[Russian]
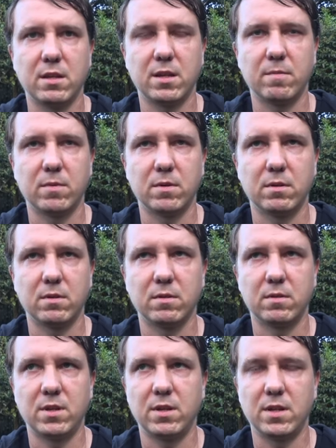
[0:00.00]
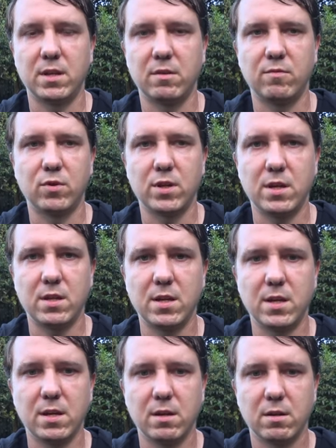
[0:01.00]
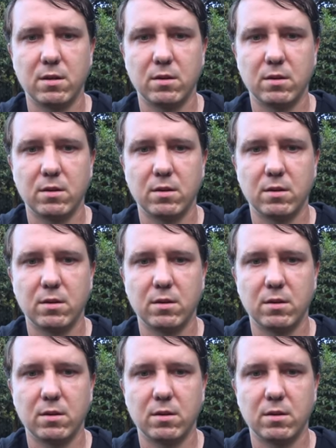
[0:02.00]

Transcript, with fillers: там недели, двух недель.